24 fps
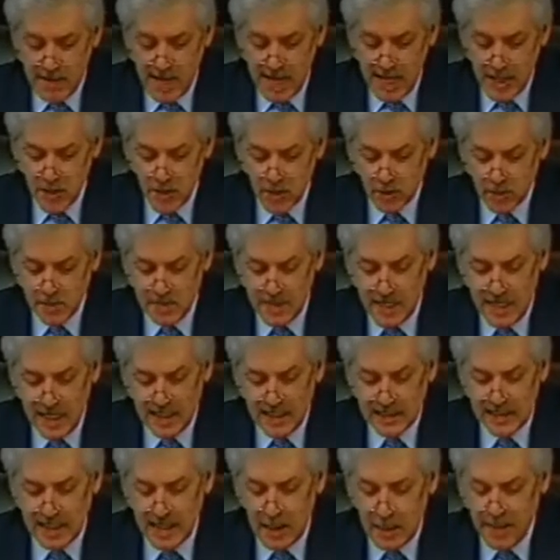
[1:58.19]
varios
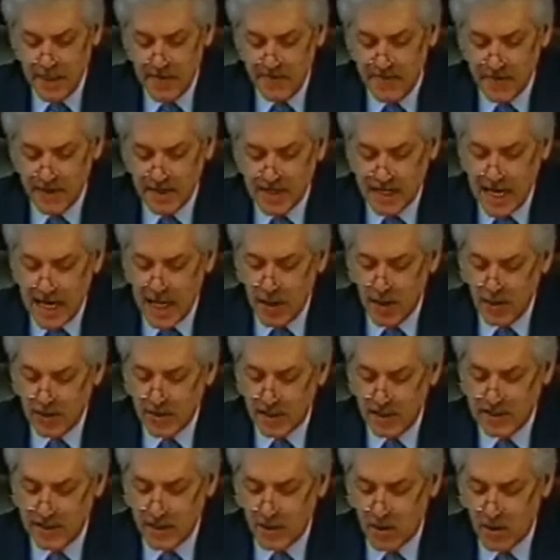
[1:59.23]
miles de
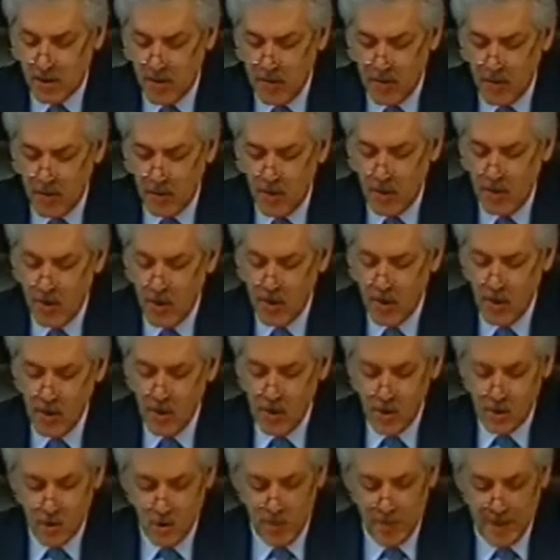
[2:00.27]
damnificados, así como
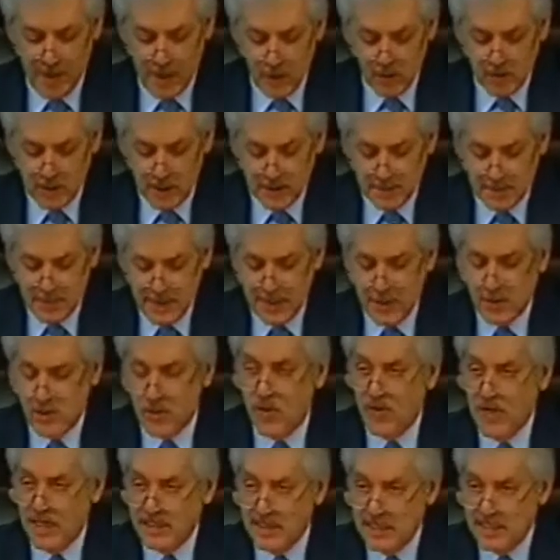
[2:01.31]
numerosas
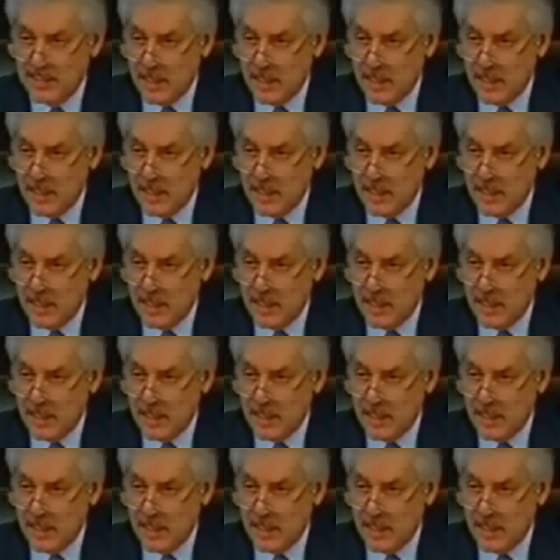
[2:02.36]
personas